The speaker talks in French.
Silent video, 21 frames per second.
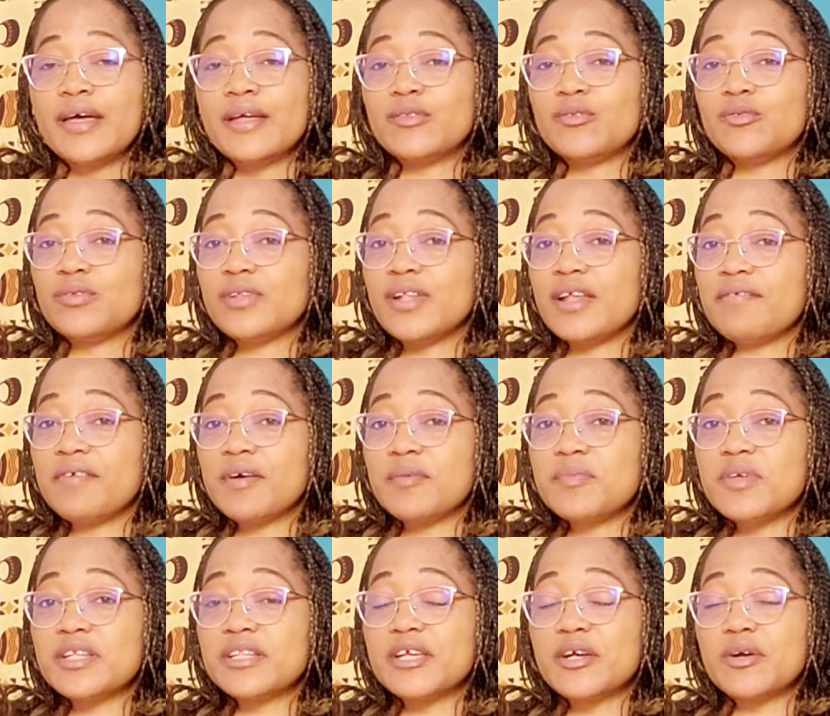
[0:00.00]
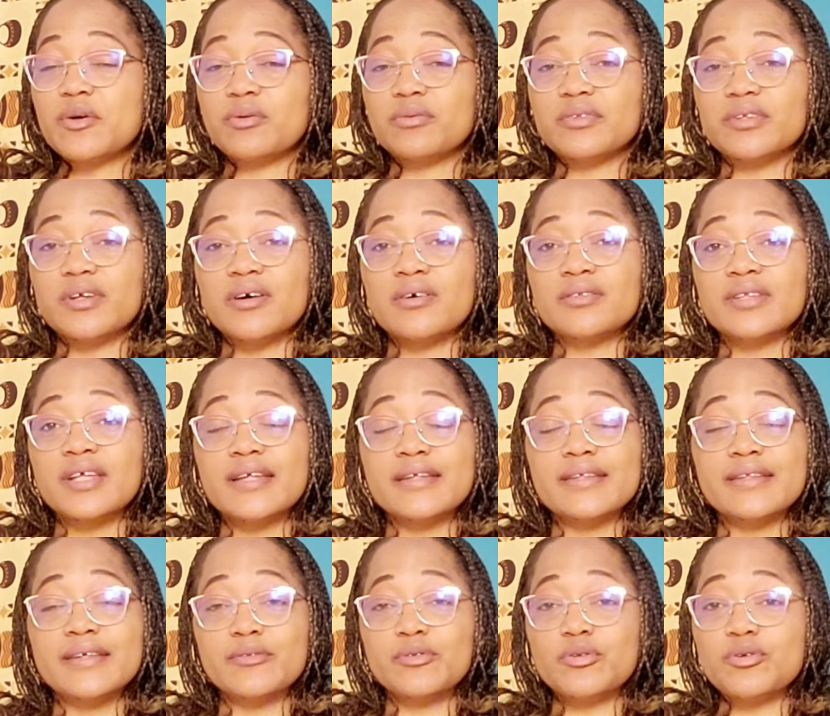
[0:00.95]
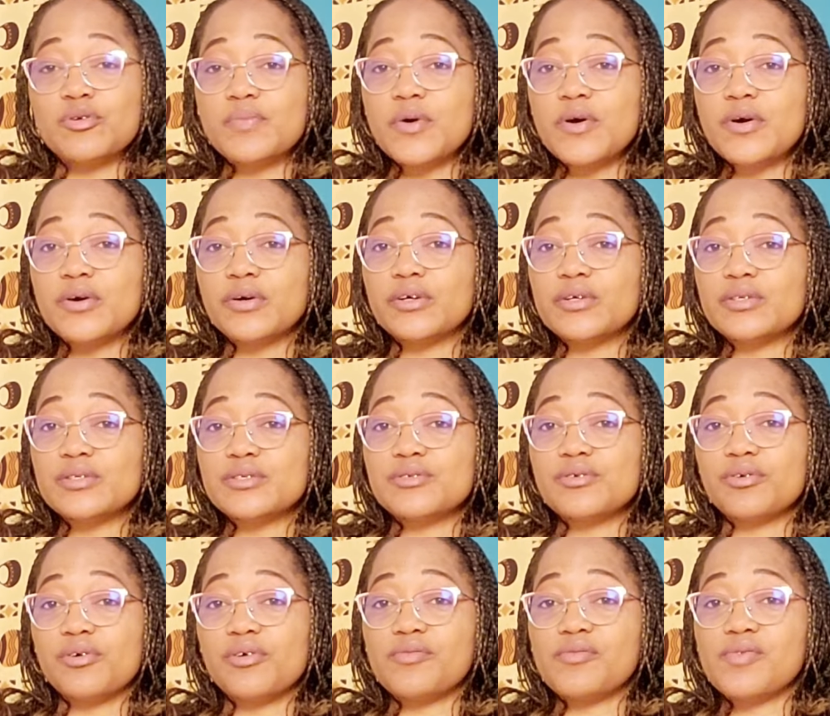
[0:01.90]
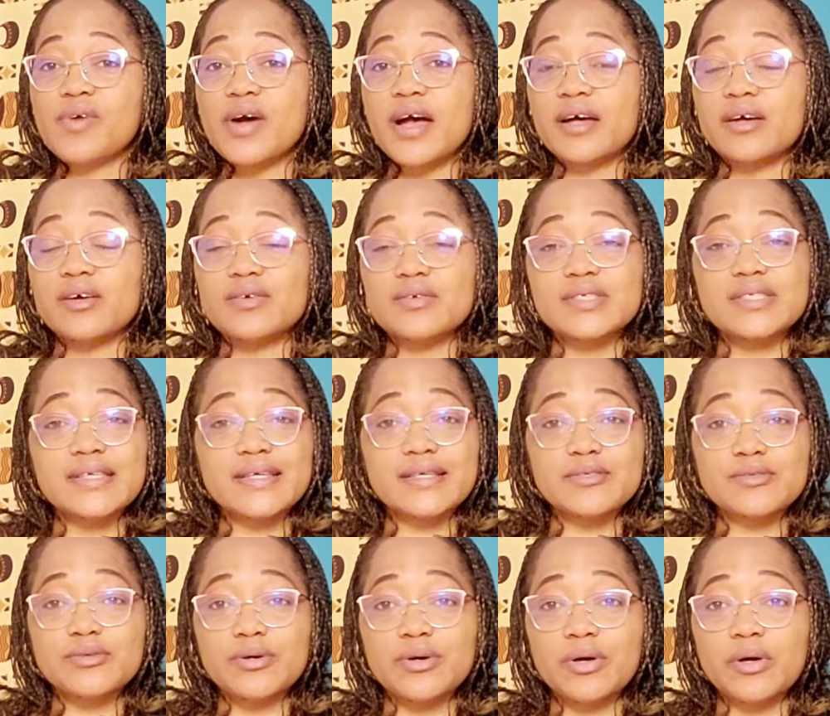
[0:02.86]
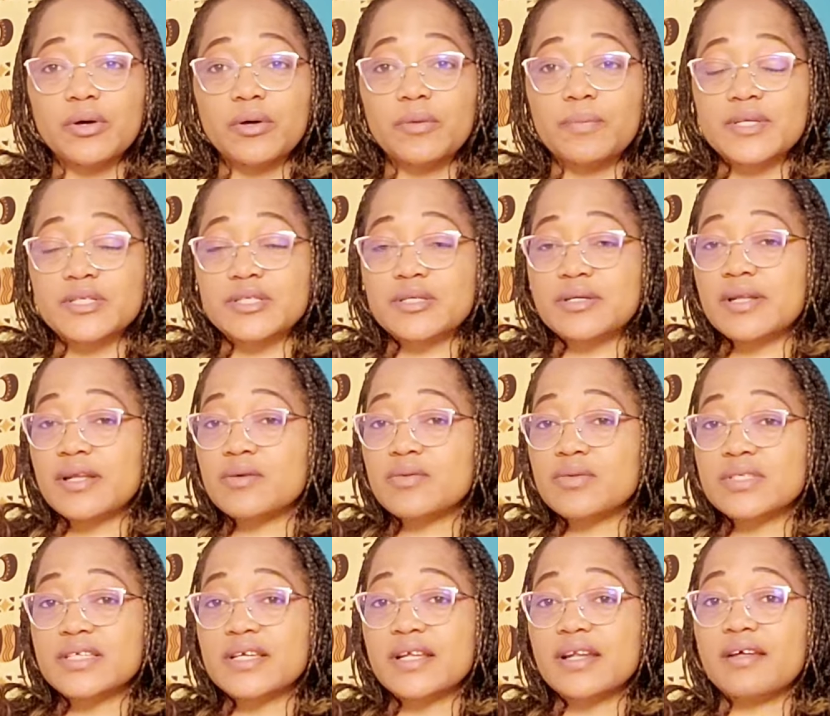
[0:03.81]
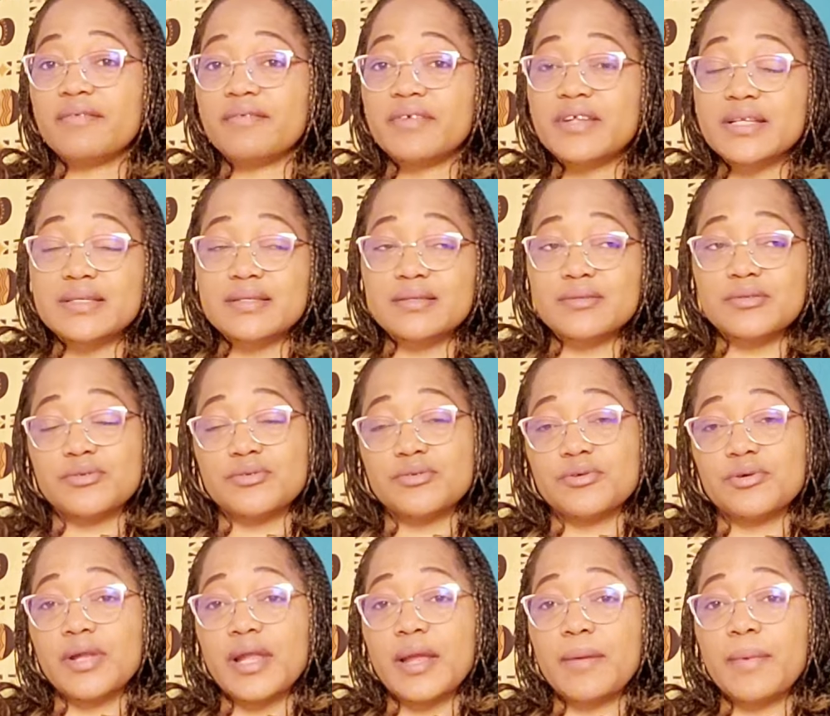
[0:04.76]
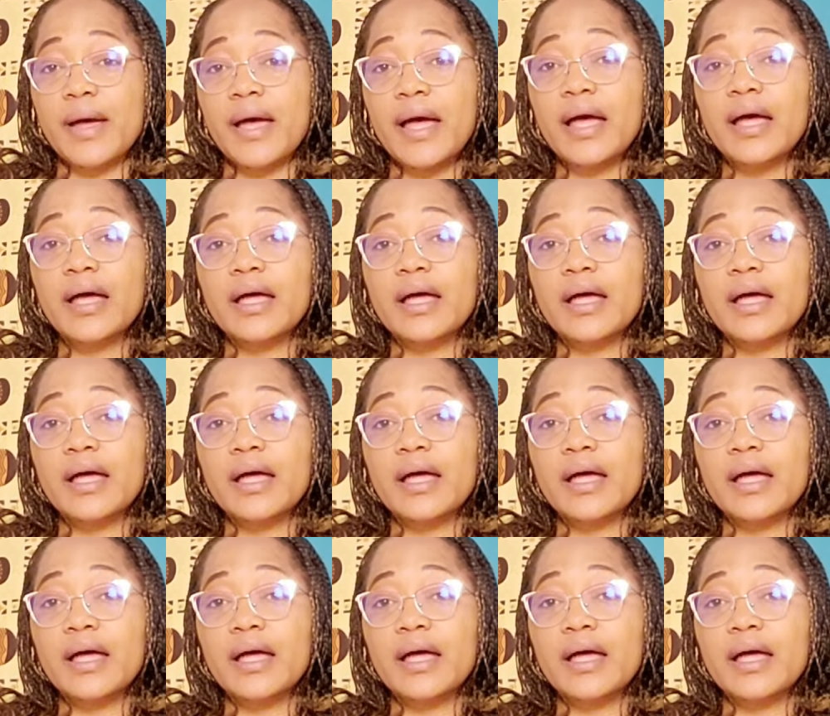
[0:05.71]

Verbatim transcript: Toute la famille était contente. Elle était tellement heureuse de revoir ses sœurs parce que là aussi, elle avait laissé ses sœurs là-bas.